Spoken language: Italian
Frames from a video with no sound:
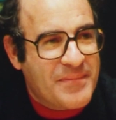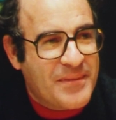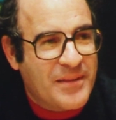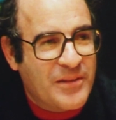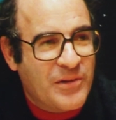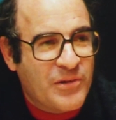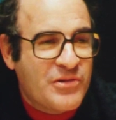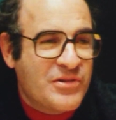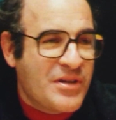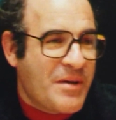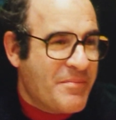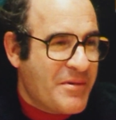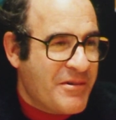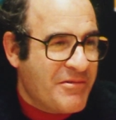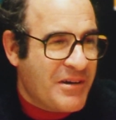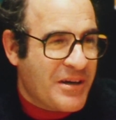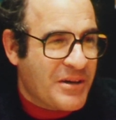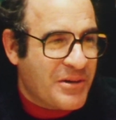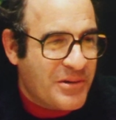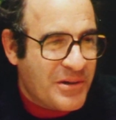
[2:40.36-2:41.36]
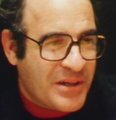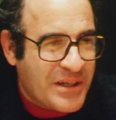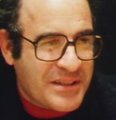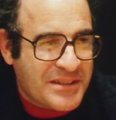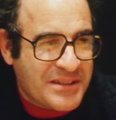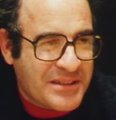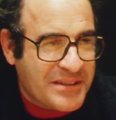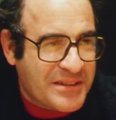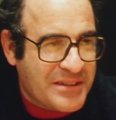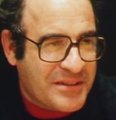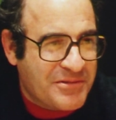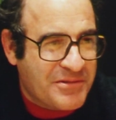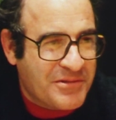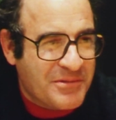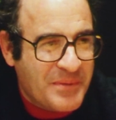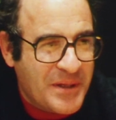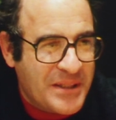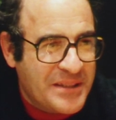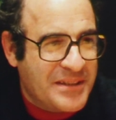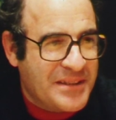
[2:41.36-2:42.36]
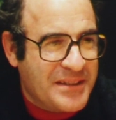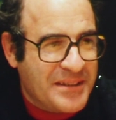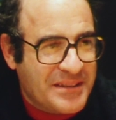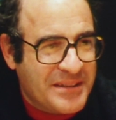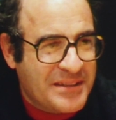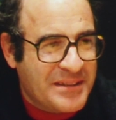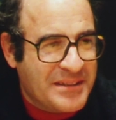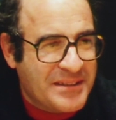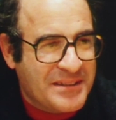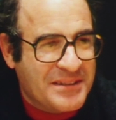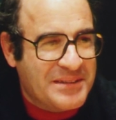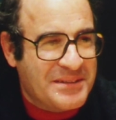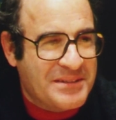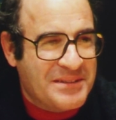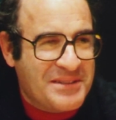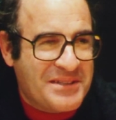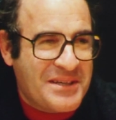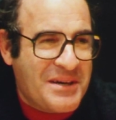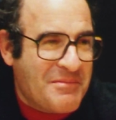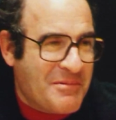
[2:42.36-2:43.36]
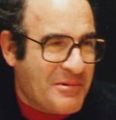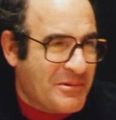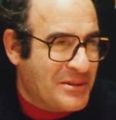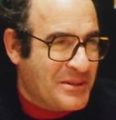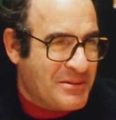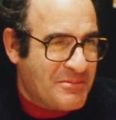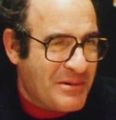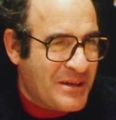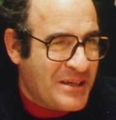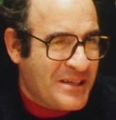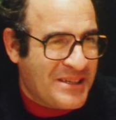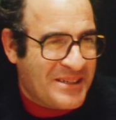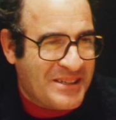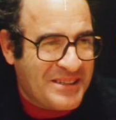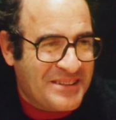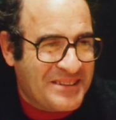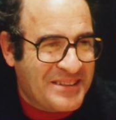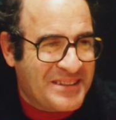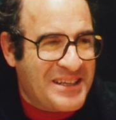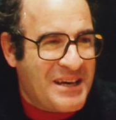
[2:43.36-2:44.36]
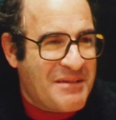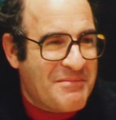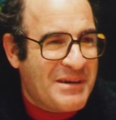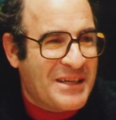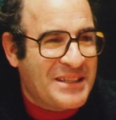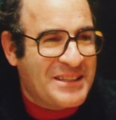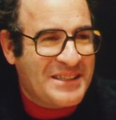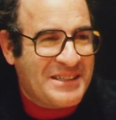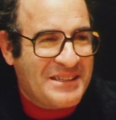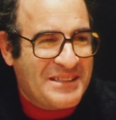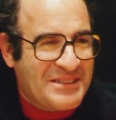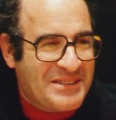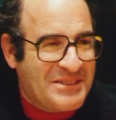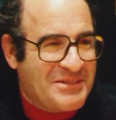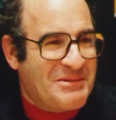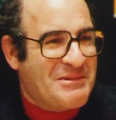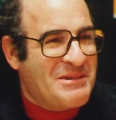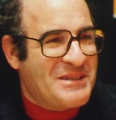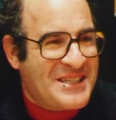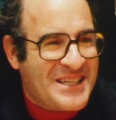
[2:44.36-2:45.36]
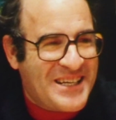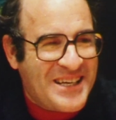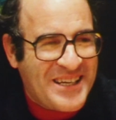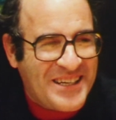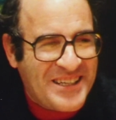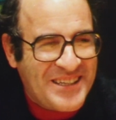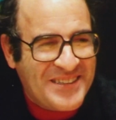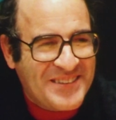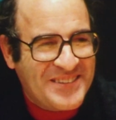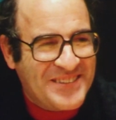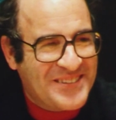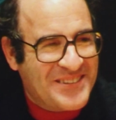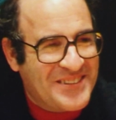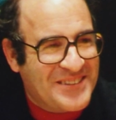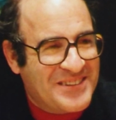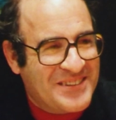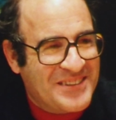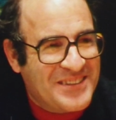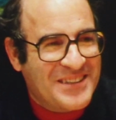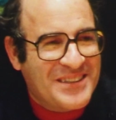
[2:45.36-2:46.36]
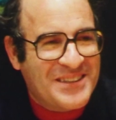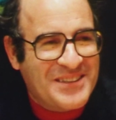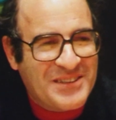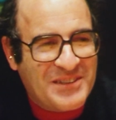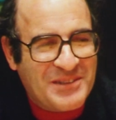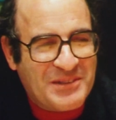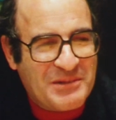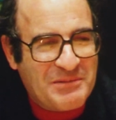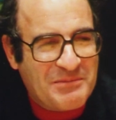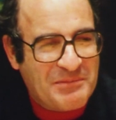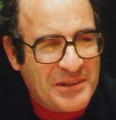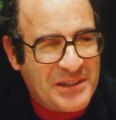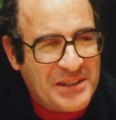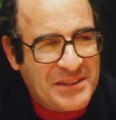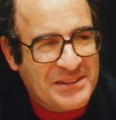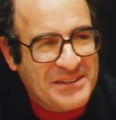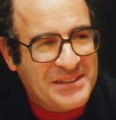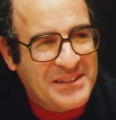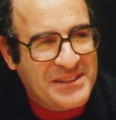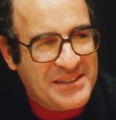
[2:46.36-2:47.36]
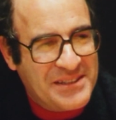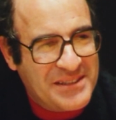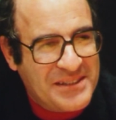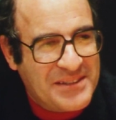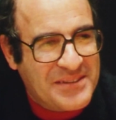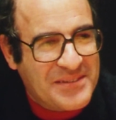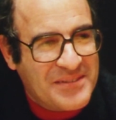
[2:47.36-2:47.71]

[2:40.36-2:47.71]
Non sapevo ancora se di fumetti, diciamo, di quelli chiamati sul serio mm. o umoristici.